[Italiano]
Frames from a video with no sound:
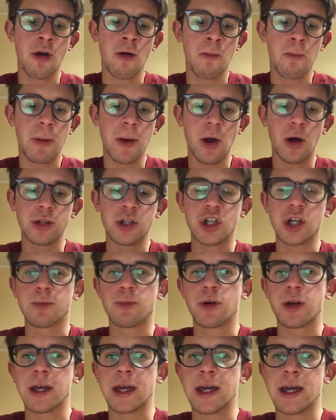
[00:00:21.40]
però
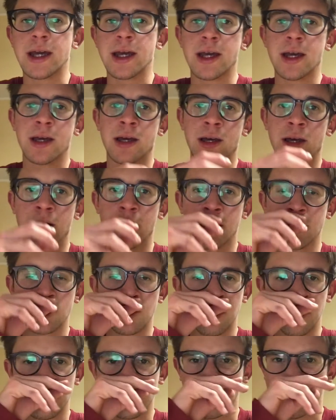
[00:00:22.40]
diciamo che eh,
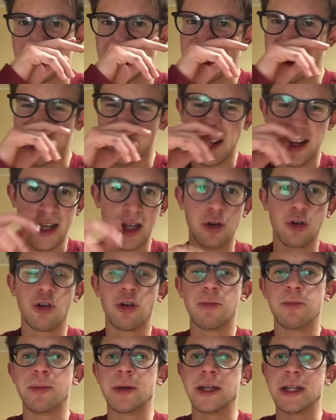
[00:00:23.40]
soprattutto per i vari
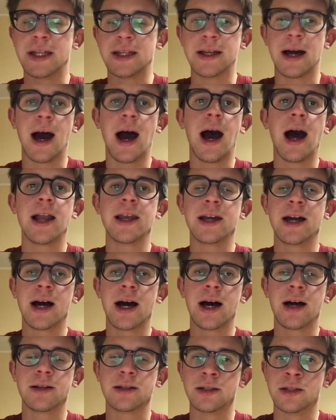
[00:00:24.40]
colpi in
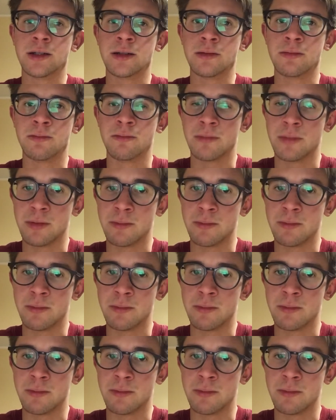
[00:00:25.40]
Italia ehm,